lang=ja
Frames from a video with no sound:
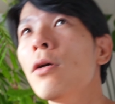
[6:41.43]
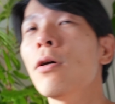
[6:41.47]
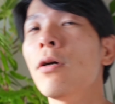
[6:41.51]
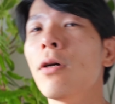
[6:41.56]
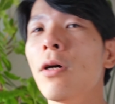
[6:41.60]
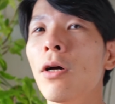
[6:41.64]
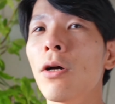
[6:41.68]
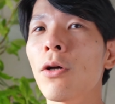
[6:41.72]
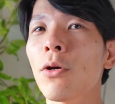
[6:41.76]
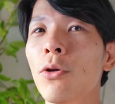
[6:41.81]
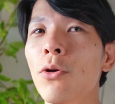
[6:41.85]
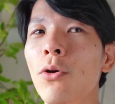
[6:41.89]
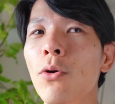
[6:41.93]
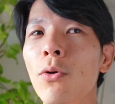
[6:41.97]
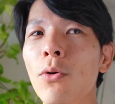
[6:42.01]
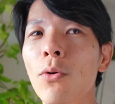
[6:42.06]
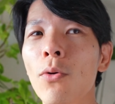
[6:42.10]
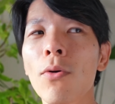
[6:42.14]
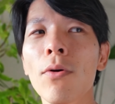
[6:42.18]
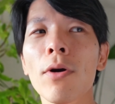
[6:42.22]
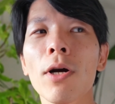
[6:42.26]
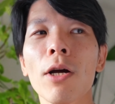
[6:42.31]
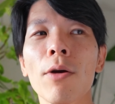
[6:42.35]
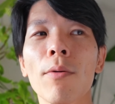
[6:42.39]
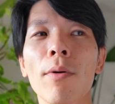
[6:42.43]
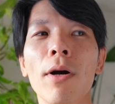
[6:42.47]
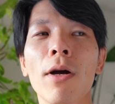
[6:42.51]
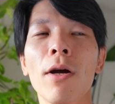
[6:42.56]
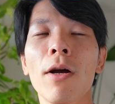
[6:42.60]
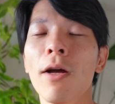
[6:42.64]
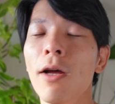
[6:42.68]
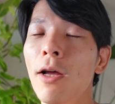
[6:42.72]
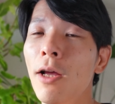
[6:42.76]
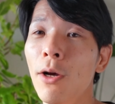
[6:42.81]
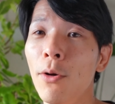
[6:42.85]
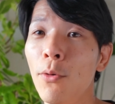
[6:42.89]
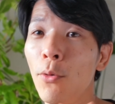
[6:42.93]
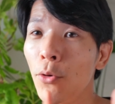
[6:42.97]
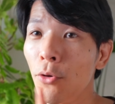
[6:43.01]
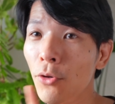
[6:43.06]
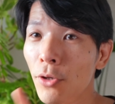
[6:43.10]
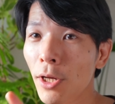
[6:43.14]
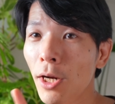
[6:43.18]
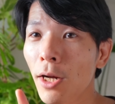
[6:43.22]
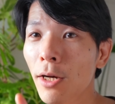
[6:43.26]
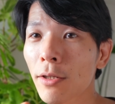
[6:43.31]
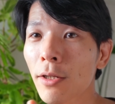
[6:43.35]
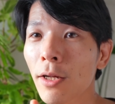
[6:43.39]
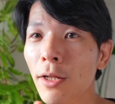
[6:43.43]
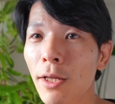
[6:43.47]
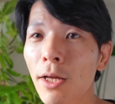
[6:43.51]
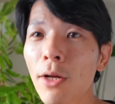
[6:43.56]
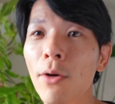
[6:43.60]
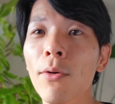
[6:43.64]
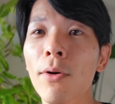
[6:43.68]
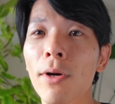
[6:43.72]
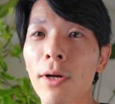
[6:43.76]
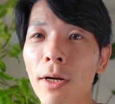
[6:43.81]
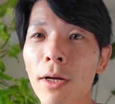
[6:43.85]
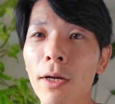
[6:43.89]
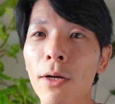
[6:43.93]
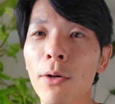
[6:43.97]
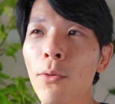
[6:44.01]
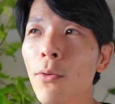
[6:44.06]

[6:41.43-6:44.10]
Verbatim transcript: あ、今日は、今回は、えー、こういうキャラクターでやろうかな。